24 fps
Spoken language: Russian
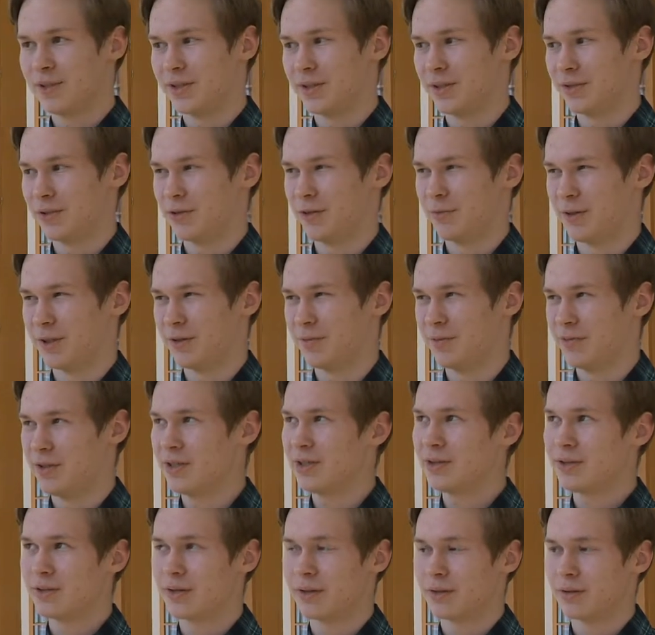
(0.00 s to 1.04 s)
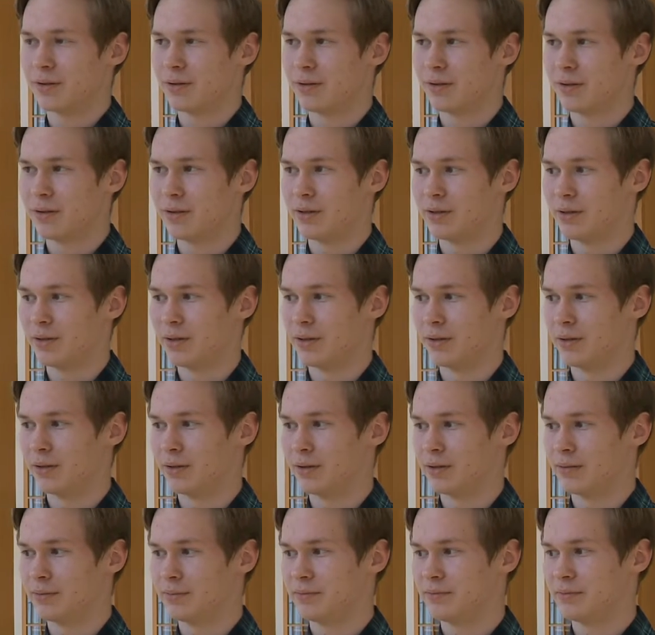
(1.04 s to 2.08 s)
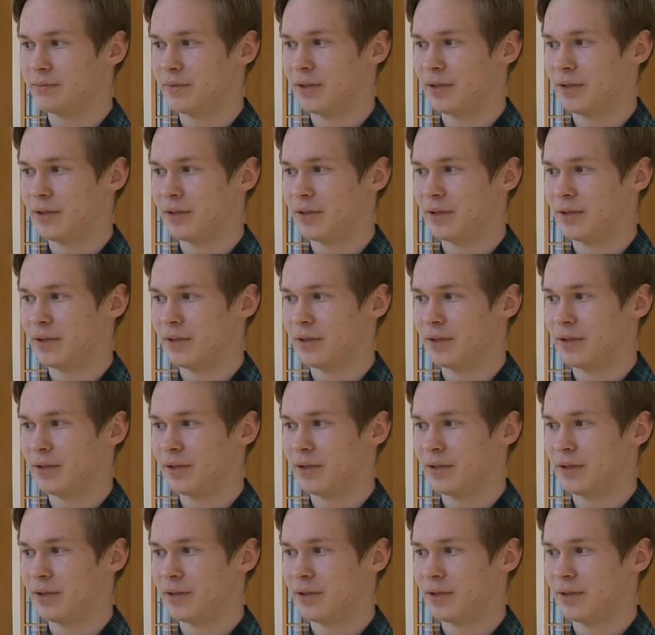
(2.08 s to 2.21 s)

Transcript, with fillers: — это такой предмет, который, э,